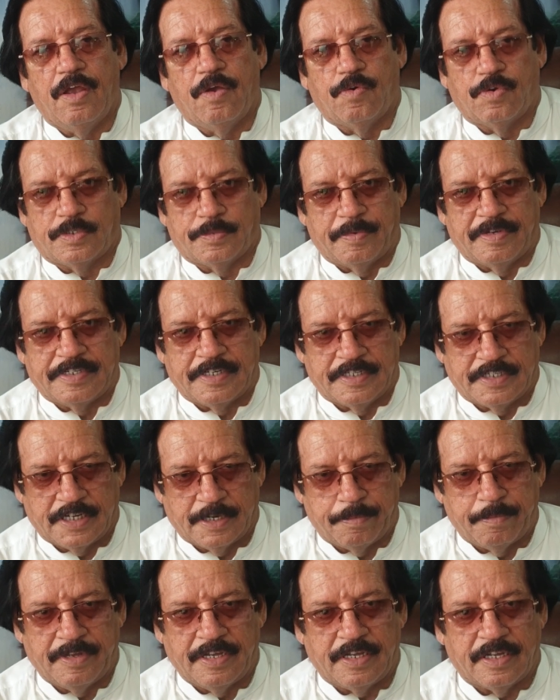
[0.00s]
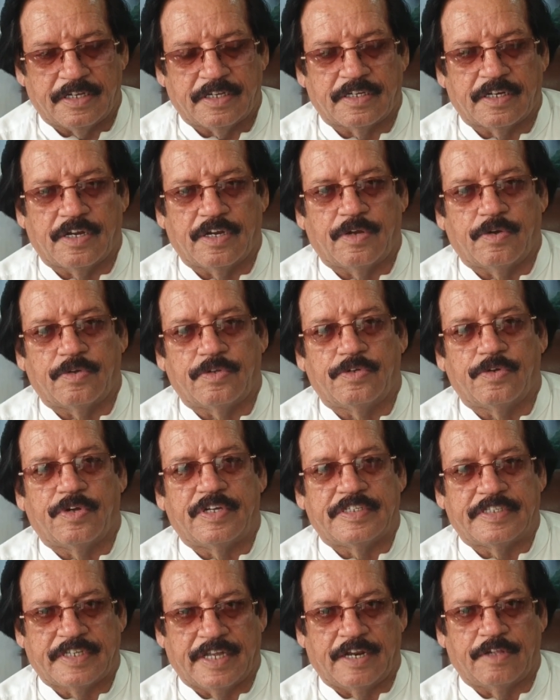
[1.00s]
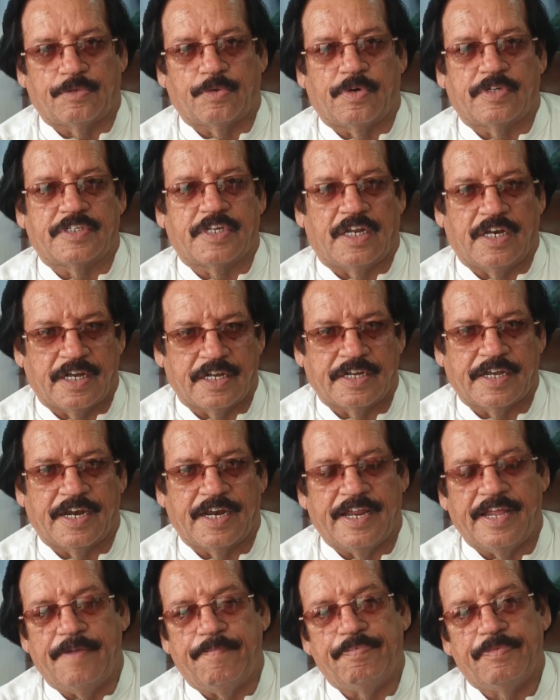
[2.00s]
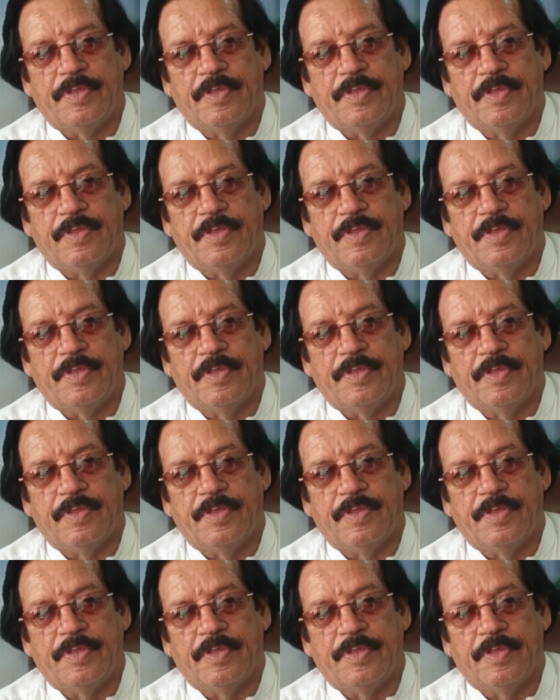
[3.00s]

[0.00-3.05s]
उसमें से चर्बी का जो अंसर है थोड़ा सा अलग कर लें